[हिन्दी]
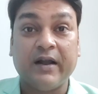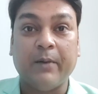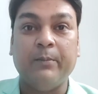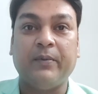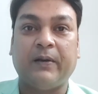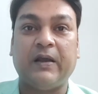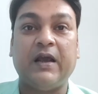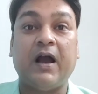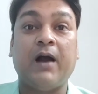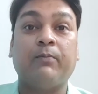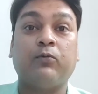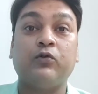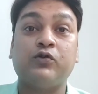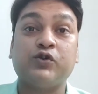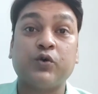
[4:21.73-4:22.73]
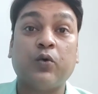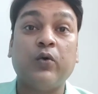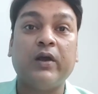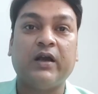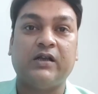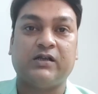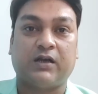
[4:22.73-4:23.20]
डंप किया आपको
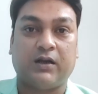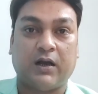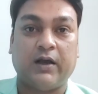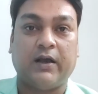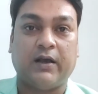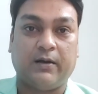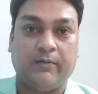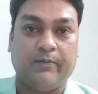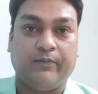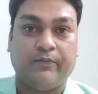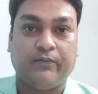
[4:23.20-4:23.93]
छोड़ के चला गया